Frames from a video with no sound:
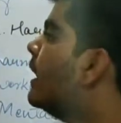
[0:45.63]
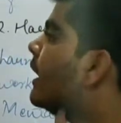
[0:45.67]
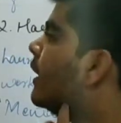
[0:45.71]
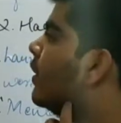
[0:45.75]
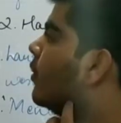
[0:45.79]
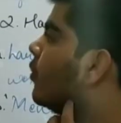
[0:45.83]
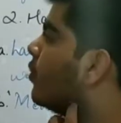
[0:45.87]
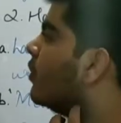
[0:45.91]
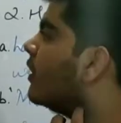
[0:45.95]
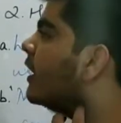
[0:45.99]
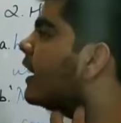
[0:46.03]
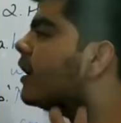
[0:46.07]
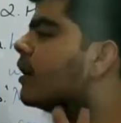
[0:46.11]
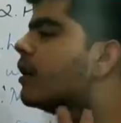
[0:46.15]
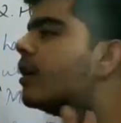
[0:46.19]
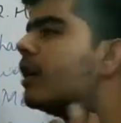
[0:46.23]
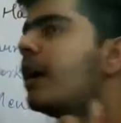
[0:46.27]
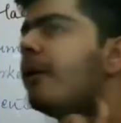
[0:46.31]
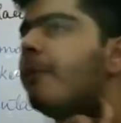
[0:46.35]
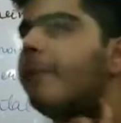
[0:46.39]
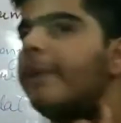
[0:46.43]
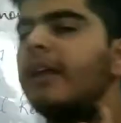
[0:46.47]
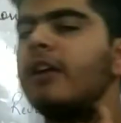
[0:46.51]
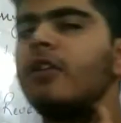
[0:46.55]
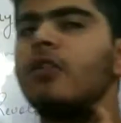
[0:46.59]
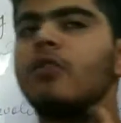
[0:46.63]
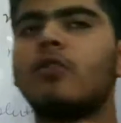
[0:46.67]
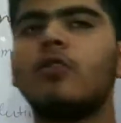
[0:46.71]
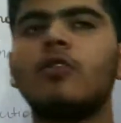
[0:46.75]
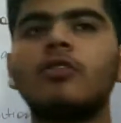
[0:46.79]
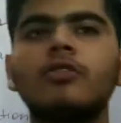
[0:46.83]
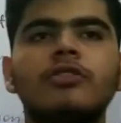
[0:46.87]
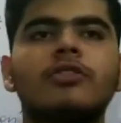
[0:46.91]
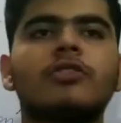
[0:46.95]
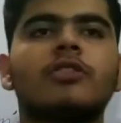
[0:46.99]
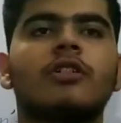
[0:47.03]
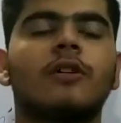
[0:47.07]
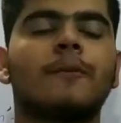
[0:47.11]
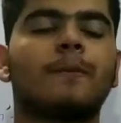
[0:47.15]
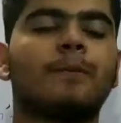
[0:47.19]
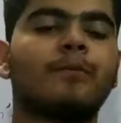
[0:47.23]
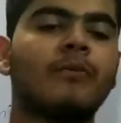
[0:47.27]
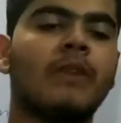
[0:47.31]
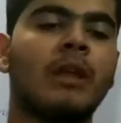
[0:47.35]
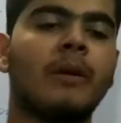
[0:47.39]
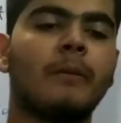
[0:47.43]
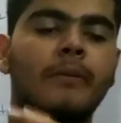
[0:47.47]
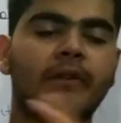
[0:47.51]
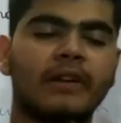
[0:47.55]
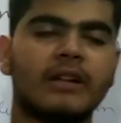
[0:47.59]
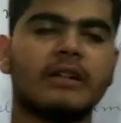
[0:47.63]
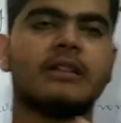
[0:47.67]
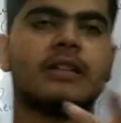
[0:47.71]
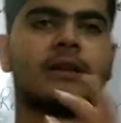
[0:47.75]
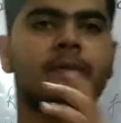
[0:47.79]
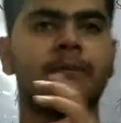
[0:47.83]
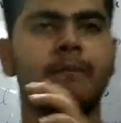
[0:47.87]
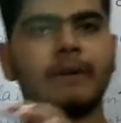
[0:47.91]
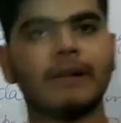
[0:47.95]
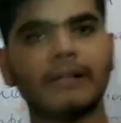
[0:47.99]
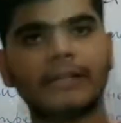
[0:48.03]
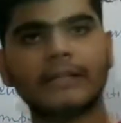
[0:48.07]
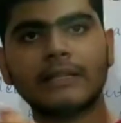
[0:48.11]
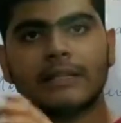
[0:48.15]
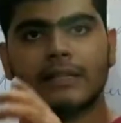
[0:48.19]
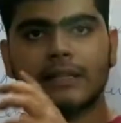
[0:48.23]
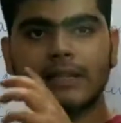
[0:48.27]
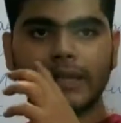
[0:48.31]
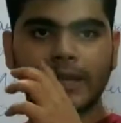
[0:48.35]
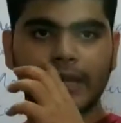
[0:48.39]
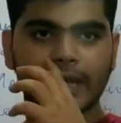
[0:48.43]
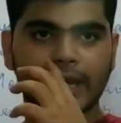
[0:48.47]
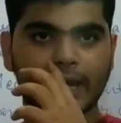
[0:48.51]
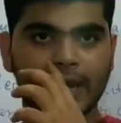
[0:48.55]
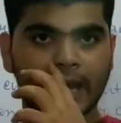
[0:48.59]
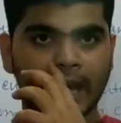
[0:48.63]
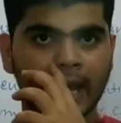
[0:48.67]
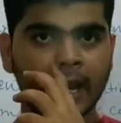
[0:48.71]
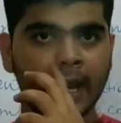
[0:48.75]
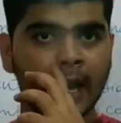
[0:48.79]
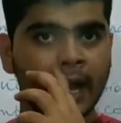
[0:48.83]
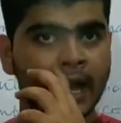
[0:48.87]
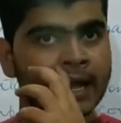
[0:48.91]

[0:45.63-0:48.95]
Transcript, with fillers: इन्होंने हमें कुछ प्रिंसिपल्स दिए हैं